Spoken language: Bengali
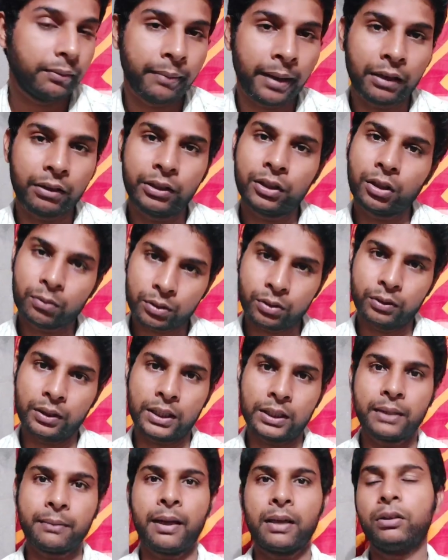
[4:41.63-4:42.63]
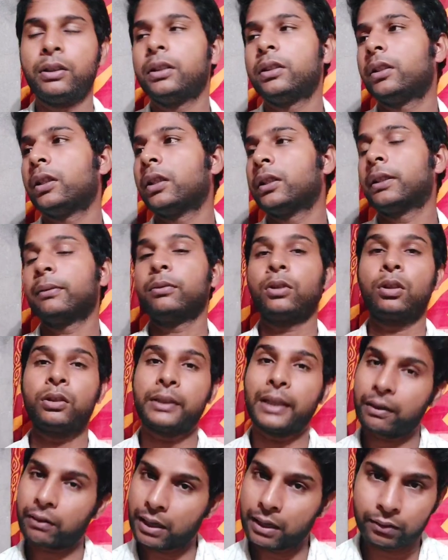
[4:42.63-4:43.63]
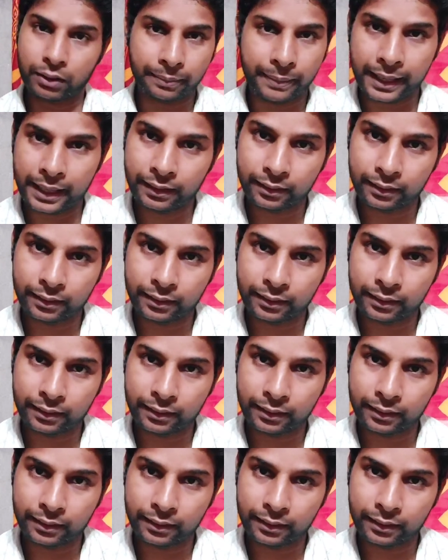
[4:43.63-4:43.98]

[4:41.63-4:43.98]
ভালো দিক অবশ্যই আছে ভালো দিক যেমন ধরো তেরো টাকা করে